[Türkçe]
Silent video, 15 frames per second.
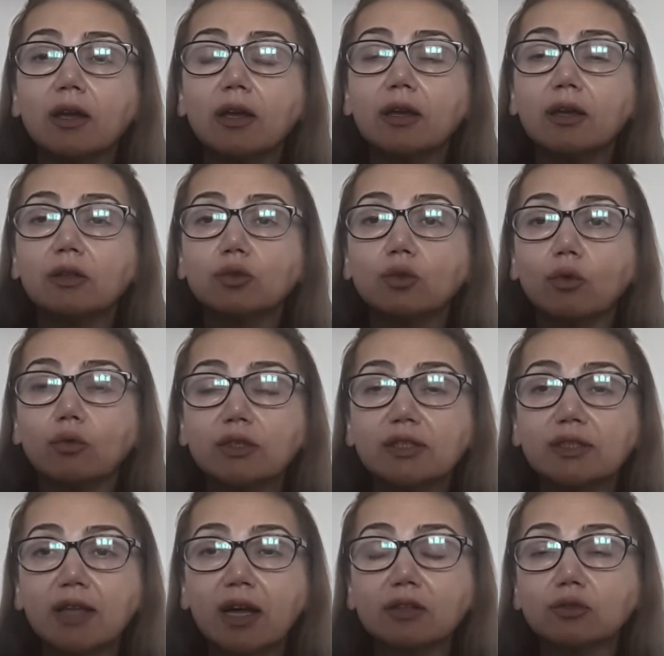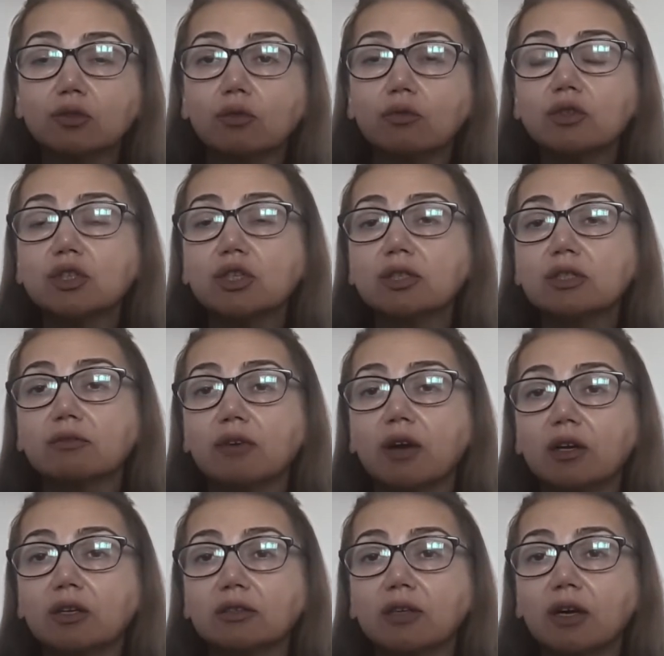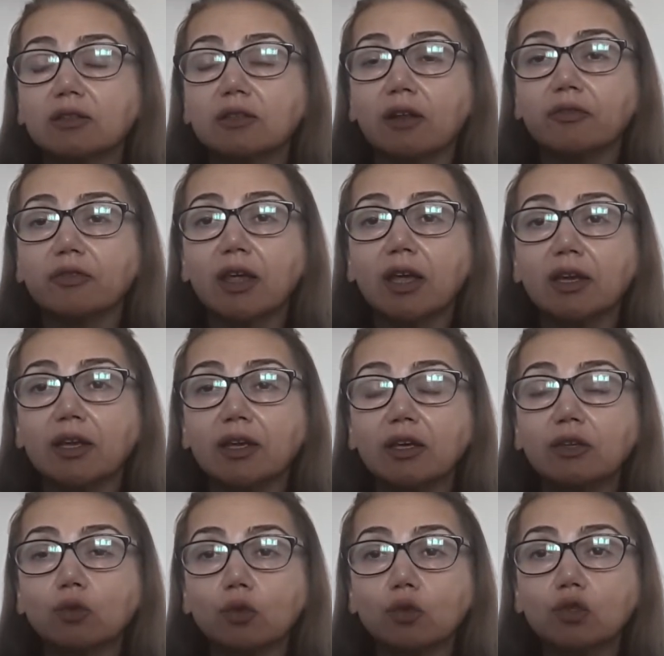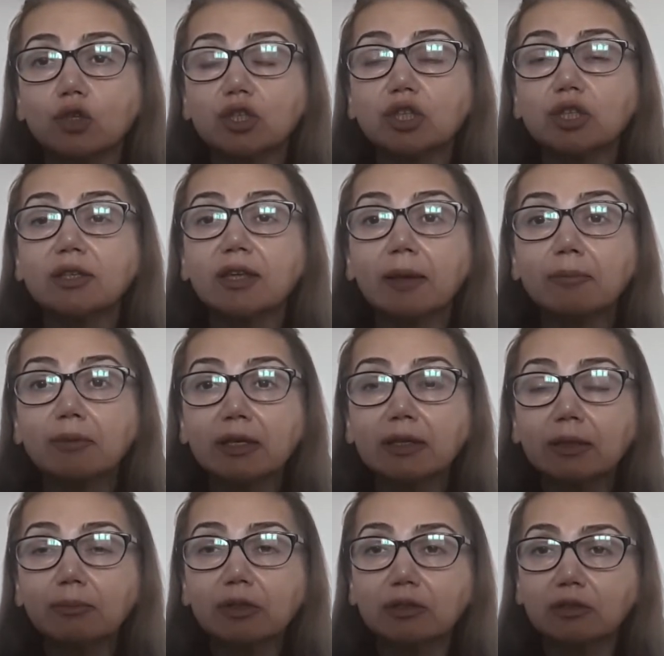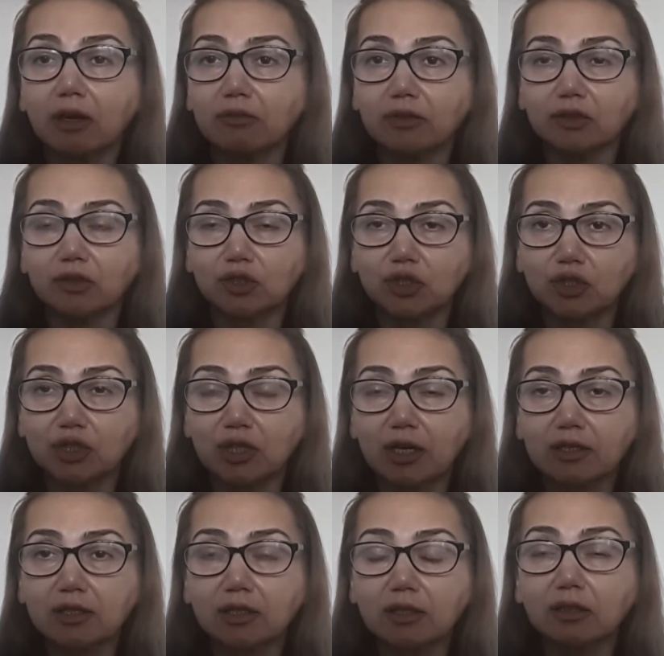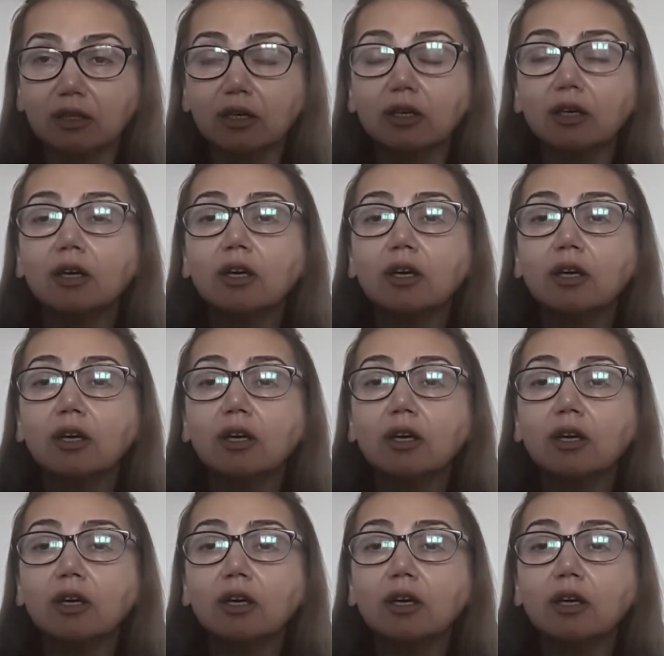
e, dövizden, döviz cinsi varlıklardan TL'ye dönüştürüyor dönüş için temkinli bir davranış içerisinde.